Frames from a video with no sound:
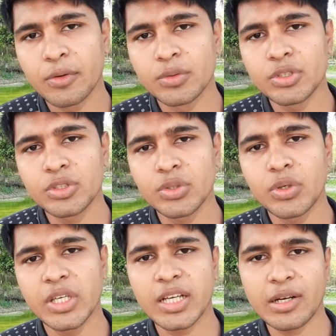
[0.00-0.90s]
উনিশশো
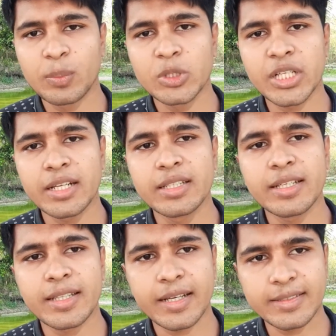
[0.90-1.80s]
সালের
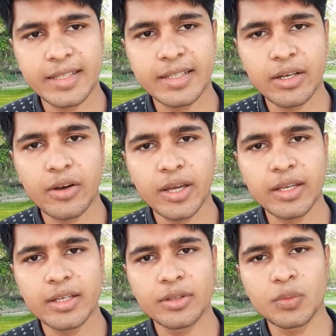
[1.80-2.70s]
দিকে তাকে ছেড়ে দেওয়া হয়
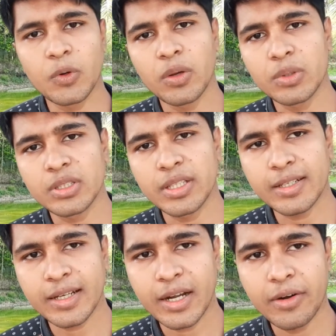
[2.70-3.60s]
কিন্তু পরবর্তীতে
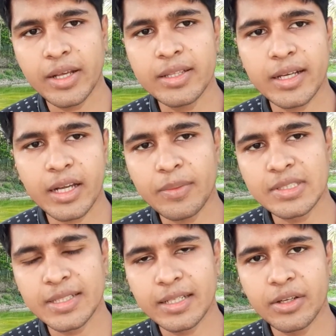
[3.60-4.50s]
একটা কারণে তাকে আবার
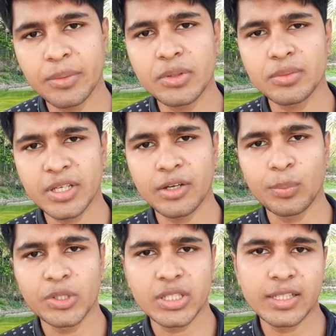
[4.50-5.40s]
জেলে দেওয়া হয় এবং
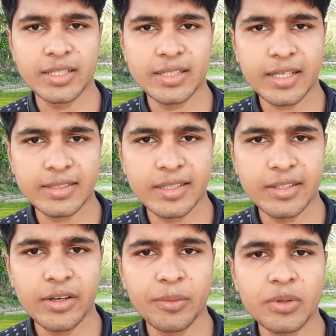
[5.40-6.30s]
তিরানব্বই সালের দিকে তাকে ছেড়ে
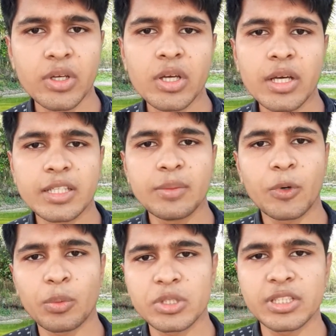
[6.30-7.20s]
দেওয়া হয় এবং তিনি
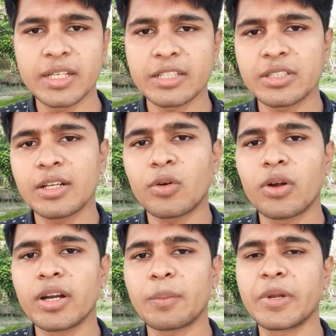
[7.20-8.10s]
পরবর্তীতে ন্যাশনাল
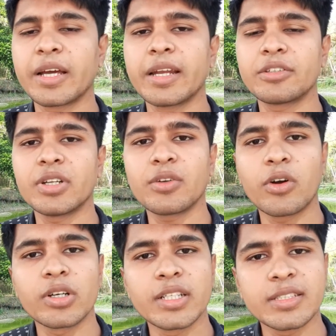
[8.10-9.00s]
কংগ্রেস আফ্রিকান ন্যাশনাল
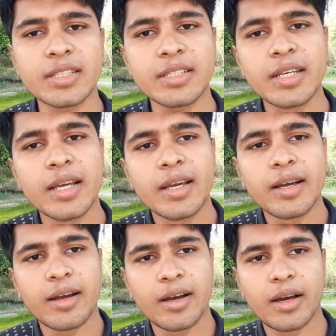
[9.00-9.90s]
কংগ্রেসের
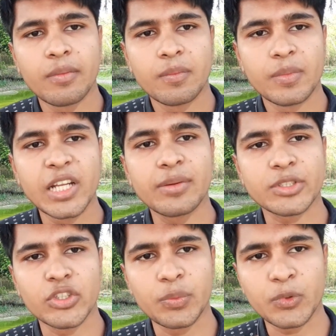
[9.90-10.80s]

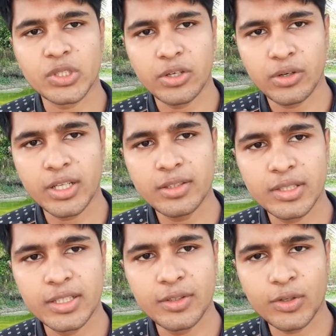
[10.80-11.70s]
নির্বাচনী প্রচারণে
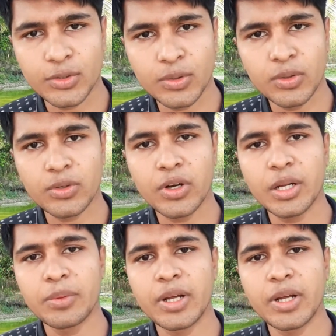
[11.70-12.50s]
তিনি অংশগ্রহণ করেন এবং